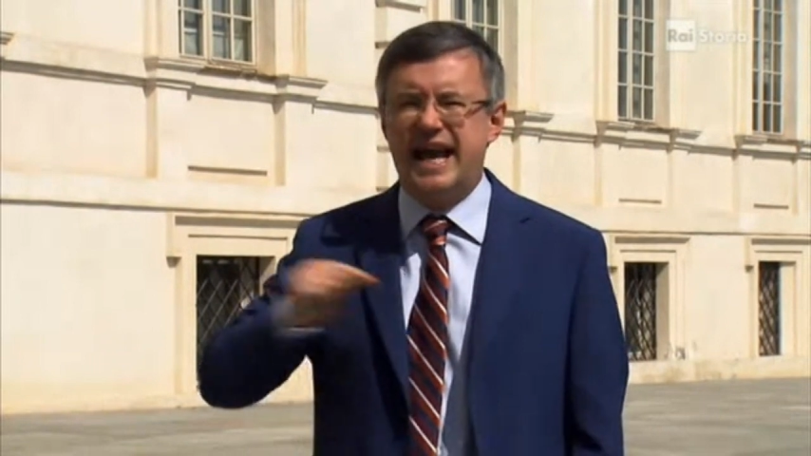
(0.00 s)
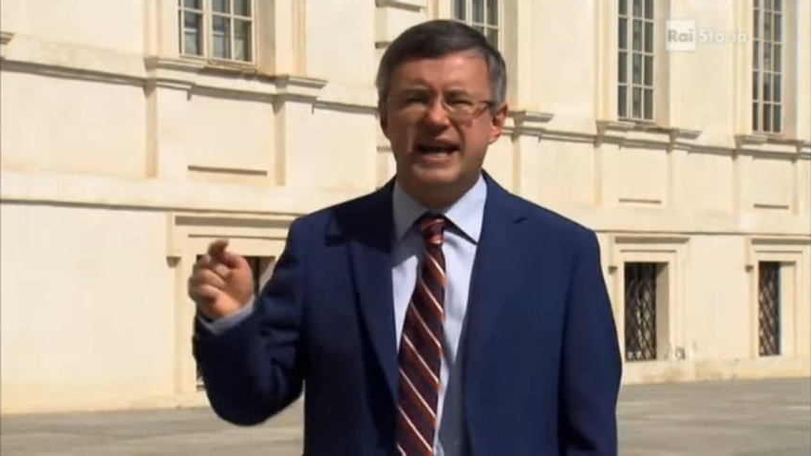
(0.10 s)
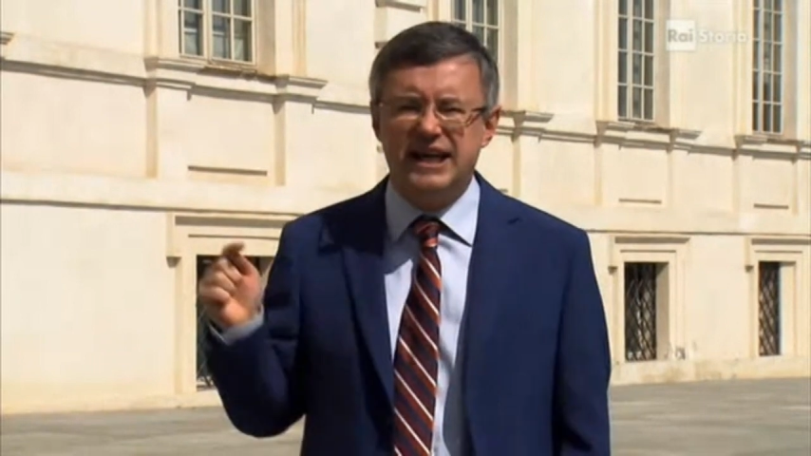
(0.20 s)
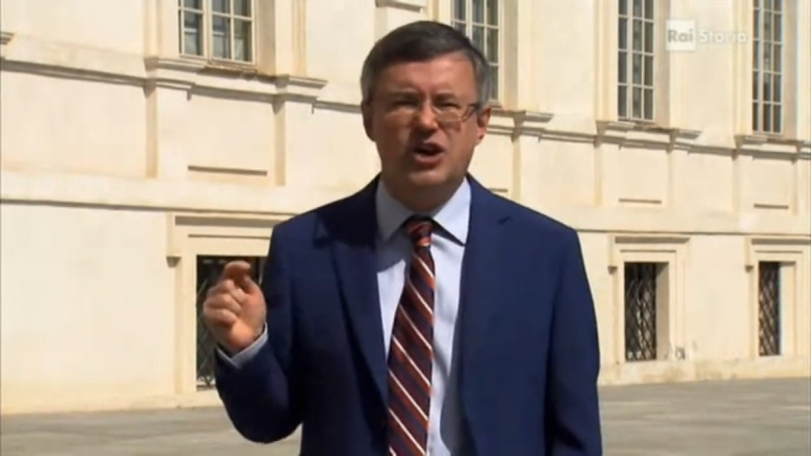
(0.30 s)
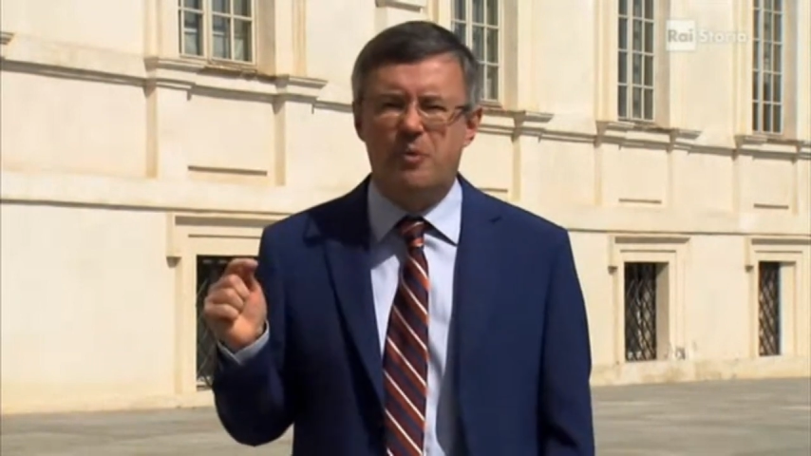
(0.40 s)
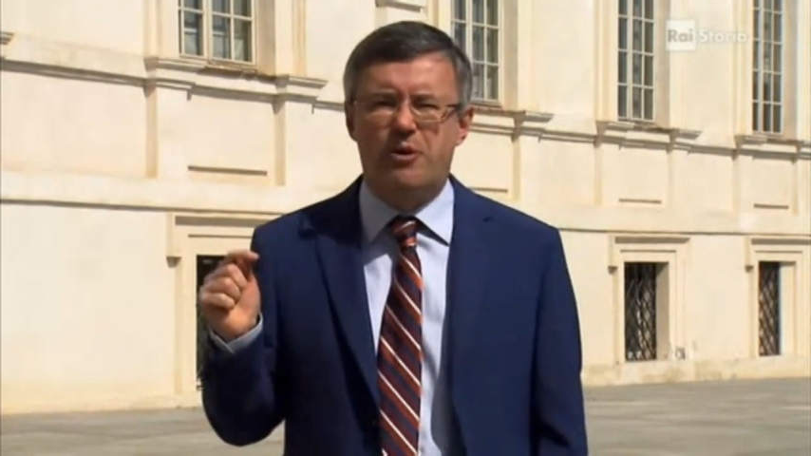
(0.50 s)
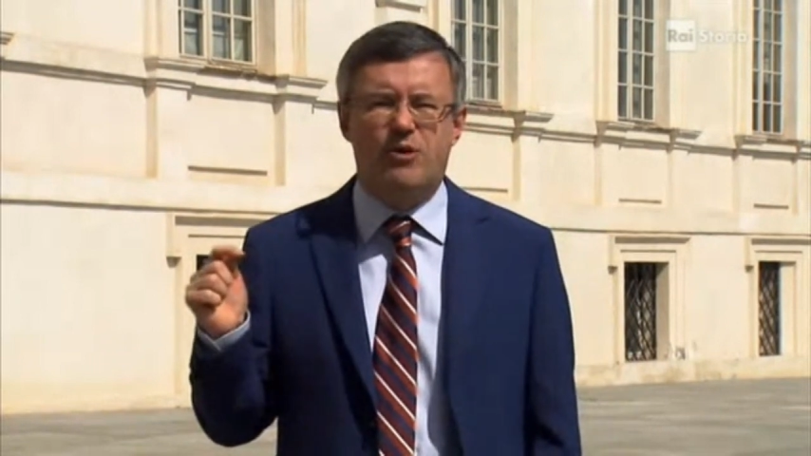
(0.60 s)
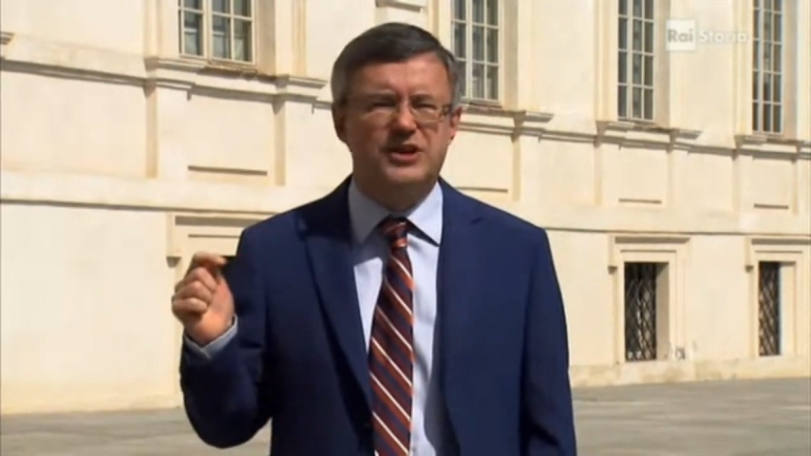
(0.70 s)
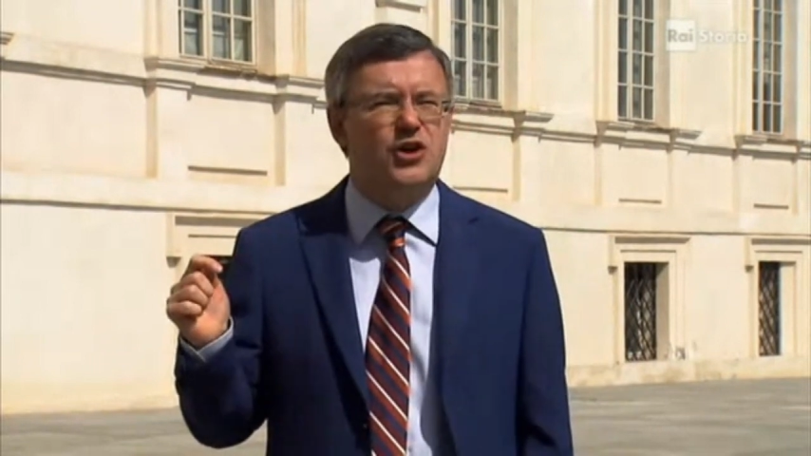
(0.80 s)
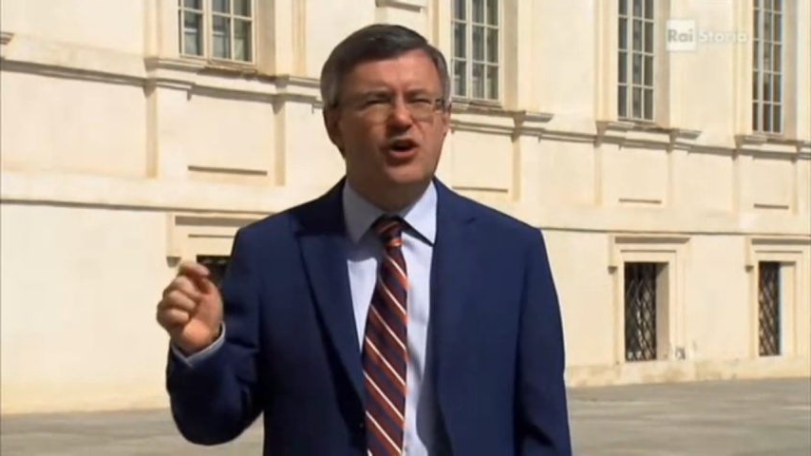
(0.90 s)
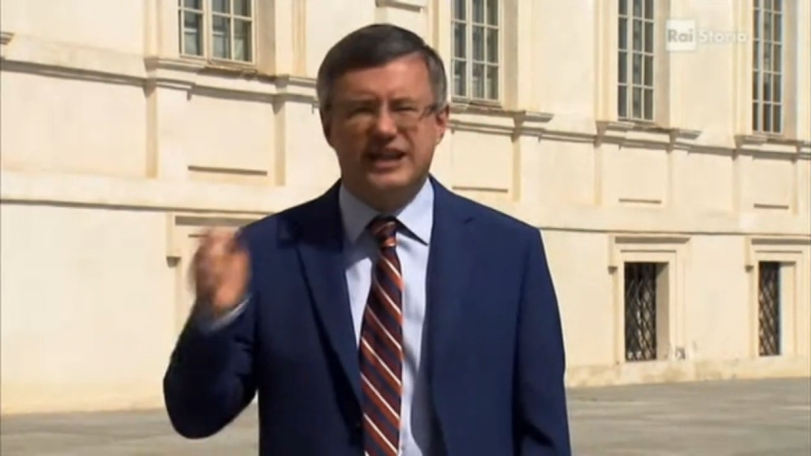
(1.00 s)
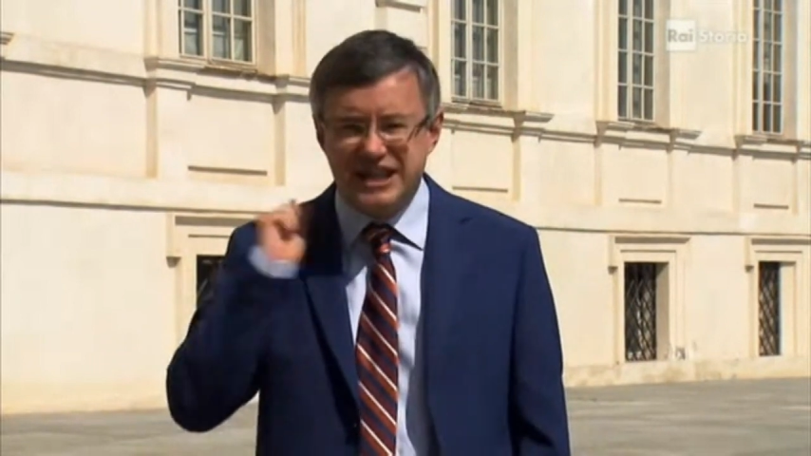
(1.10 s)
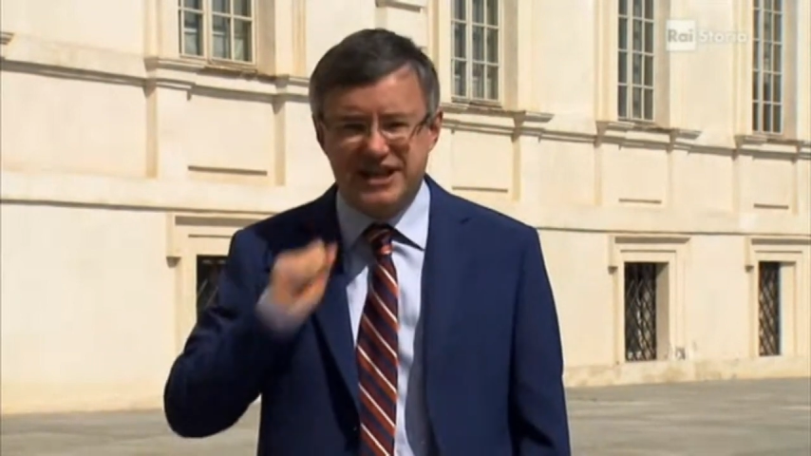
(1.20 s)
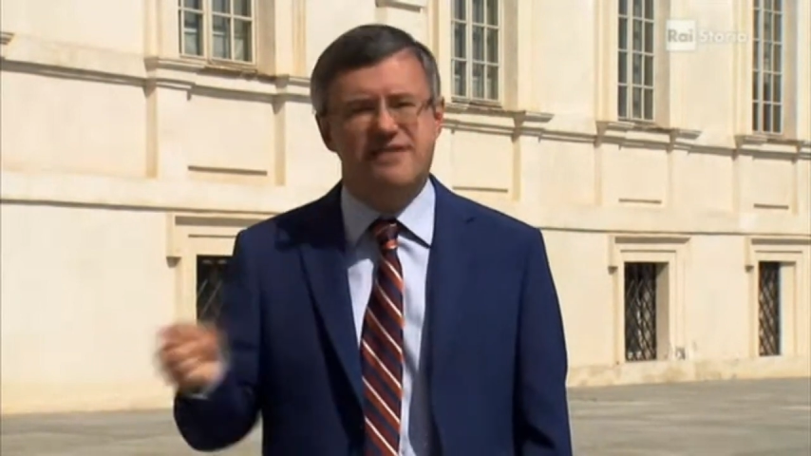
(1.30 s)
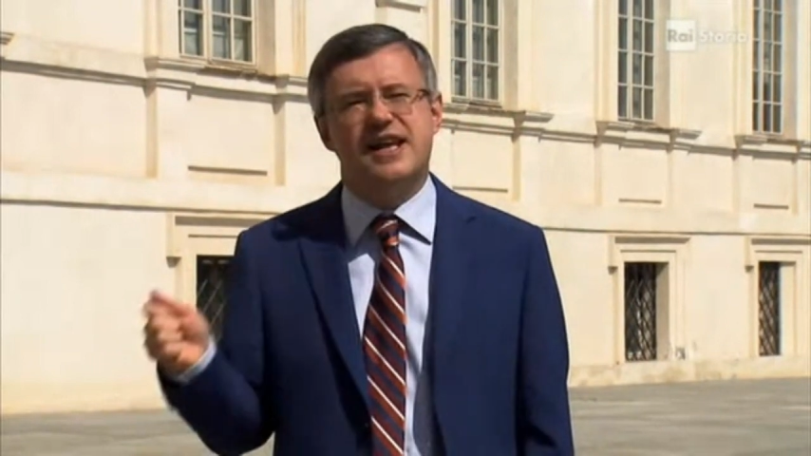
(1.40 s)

e anche dopo, quando non riesce a